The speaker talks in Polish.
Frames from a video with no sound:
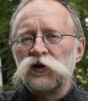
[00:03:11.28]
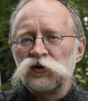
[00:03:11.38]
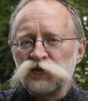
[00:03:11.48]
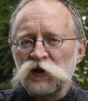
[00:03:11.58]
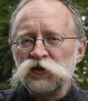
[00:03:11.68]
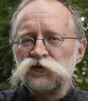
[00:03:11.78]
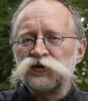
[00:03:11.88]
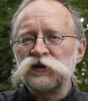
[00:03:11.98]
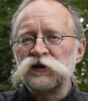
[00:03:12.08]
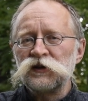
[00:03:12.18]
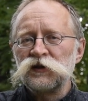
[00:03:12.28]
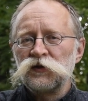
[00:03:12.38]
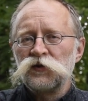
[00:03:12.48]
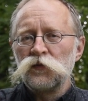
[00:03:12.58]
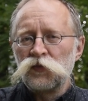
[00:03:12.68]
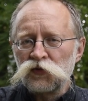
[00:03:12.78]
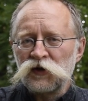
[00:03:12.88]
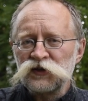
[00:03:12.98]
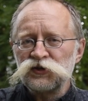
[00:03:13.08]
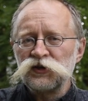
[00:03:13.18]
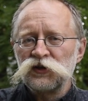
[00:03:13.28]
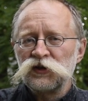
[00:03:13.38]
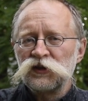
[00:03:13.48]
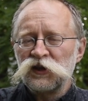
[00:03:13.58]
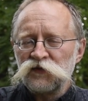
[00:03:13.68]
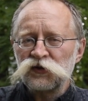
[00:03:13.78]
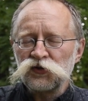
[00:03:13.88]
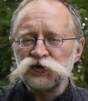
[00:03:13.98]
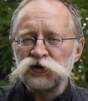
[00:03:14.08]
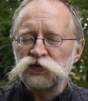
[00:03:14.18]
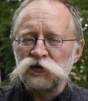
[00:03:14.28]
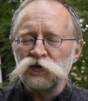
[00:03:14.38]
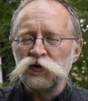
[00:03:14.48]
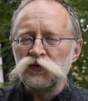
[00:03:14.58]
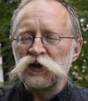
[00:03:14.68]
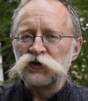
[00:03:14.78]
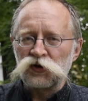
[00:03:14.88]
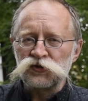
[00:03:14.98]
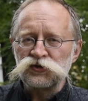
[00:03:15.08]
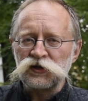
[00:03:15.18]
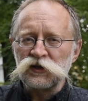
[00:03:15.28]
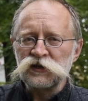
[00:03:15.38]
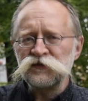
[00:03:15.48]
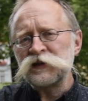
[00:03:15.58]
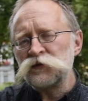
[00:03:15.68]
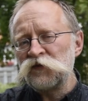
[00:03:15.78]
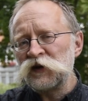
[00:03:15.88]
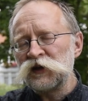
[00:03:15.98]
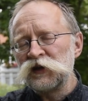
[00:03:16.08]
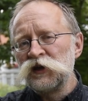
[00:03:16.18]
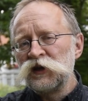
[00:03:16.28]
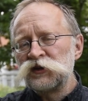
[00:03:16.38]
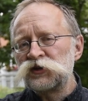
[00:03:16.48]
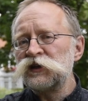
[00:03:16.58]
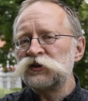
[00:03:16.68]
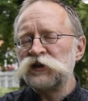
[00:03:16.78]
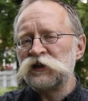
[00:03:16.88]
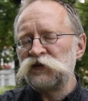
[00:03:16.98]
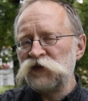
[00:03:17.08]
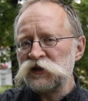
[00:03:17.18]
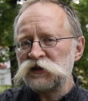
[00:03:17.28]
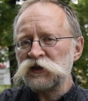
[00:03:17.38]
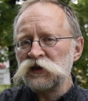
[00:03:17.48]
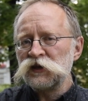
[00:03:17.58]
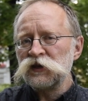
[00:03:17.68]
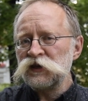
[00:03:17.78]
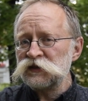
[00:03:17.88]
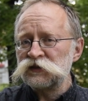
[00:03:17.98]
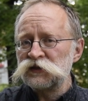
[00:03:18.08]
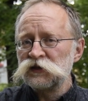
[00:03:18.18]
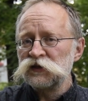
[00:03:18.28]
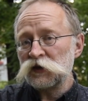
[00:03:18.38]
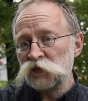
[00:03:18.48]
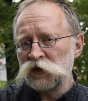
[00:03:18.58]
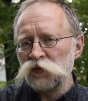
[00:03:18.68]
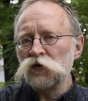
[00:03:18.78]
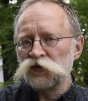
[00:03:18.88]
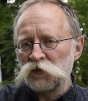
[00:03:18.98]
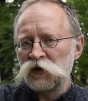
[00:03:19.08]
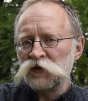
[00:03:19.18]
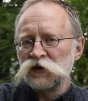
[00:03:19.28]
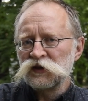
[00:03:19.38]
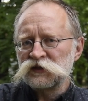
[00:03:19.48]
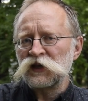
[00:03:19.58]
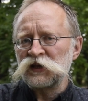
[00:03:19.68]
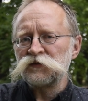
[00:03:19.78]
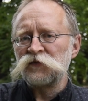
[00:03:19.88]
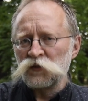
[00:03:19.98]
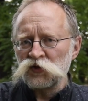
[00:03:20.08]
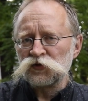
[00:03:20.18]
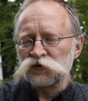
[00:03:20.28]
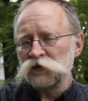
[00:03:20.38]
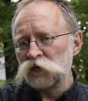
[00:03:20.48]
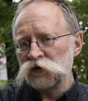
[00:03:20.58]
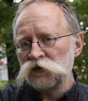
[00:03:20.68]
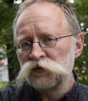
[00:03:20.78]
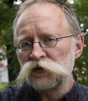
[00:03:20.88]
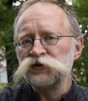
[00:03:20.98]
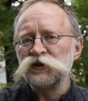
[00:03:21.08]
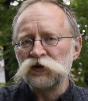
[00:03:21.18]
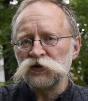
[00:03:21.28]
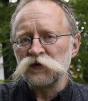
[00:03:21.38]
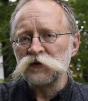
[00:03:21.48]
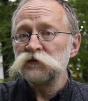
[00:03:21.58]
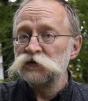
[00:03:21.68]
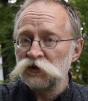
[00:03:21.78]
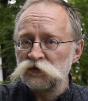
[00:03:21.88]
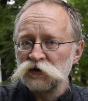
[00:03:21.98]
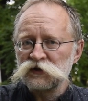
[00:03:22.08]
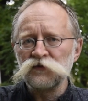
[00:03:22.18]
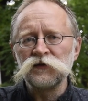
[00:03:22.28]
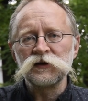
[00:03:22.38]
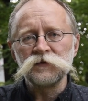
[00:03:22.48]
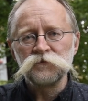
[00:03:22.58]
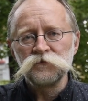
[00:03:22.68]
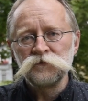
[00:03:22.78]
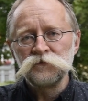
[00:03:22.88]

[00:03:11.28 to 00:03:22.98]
ośmielił się brukać te wartości, które były mu najdroższe. Zwracam uwagę, że nasz Teatr Wielki jest, jakby nie było, domem Stanisława Moniuszki, bo nosi jego imię. Dziękuję za uwagę.